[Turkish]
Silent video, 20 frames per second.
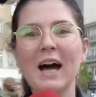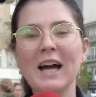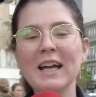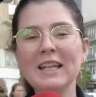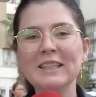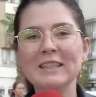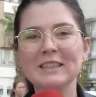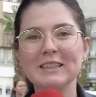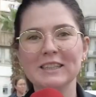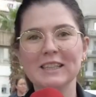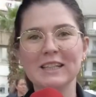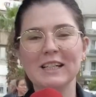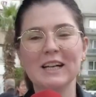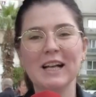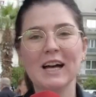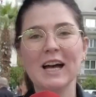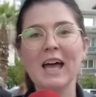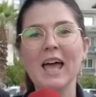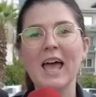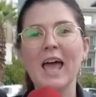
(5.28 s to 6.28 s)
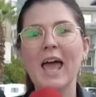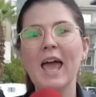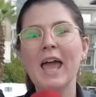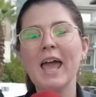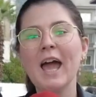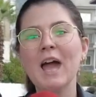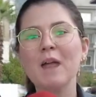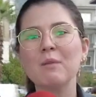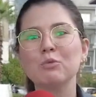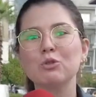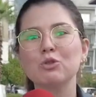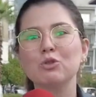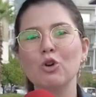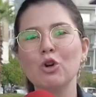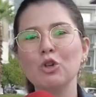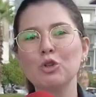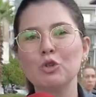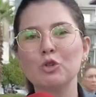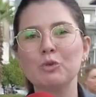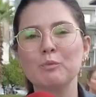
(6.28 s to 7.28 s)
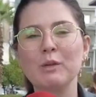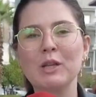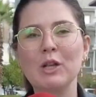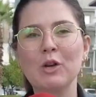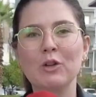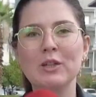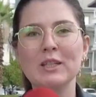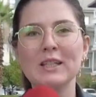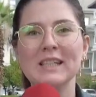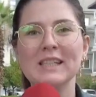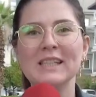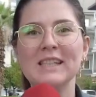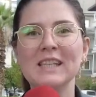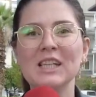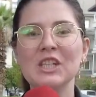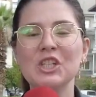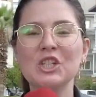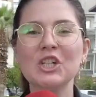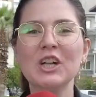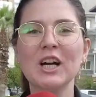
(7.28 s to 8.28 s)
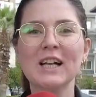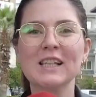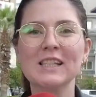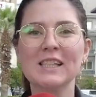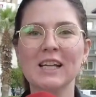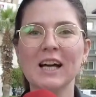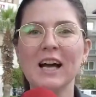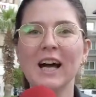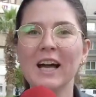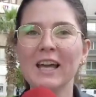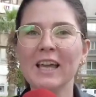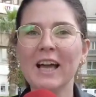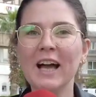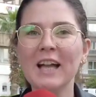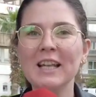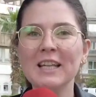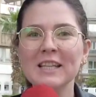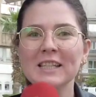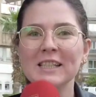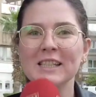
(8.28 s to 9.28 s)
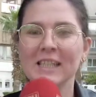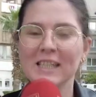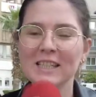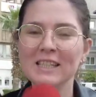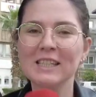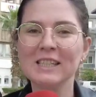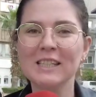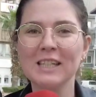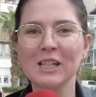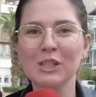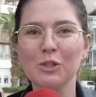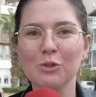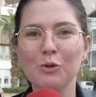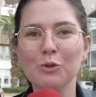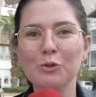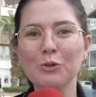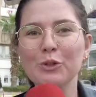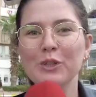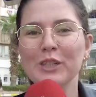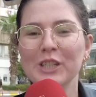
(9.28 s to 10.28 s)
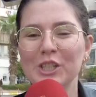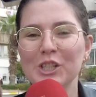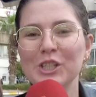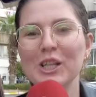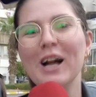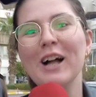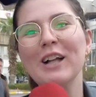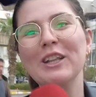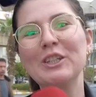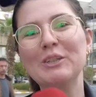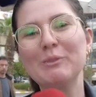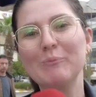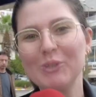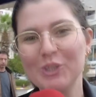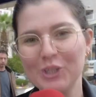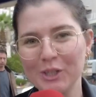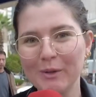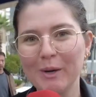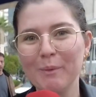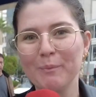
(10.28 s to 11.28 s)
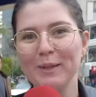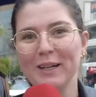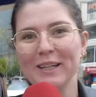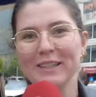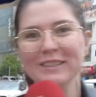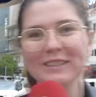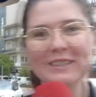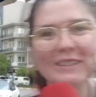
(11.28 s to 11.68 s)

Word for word: Aydınlılara eğer bu 400 milyon lira size çıkarsa hayaliniz nedir diye sorduk. İşte aldığımız cevaplar.